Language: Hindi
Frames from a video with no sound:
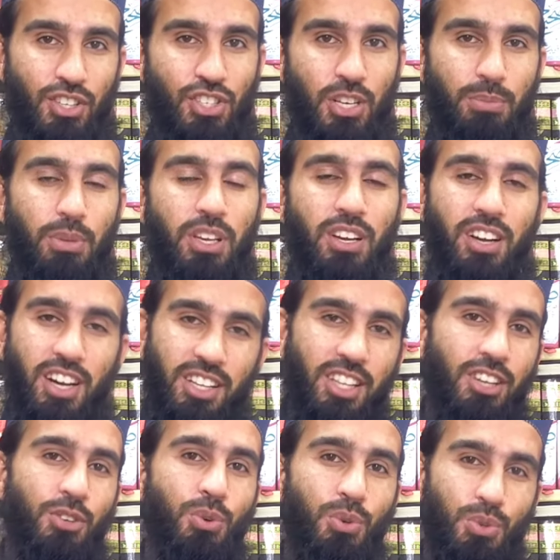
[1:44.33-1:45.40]
शब
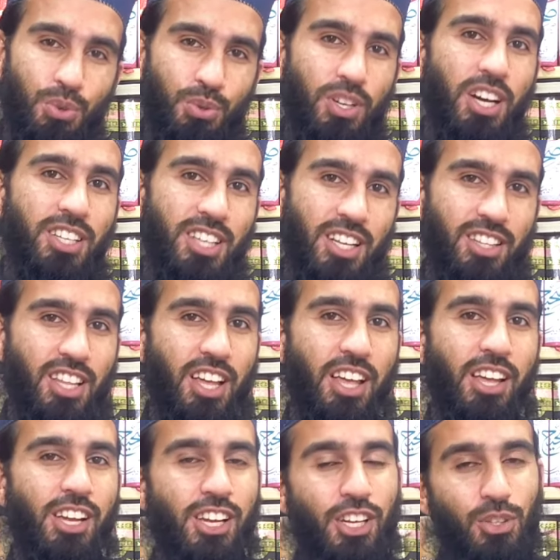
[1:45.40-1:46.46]
कदर को ढूंढा जाता है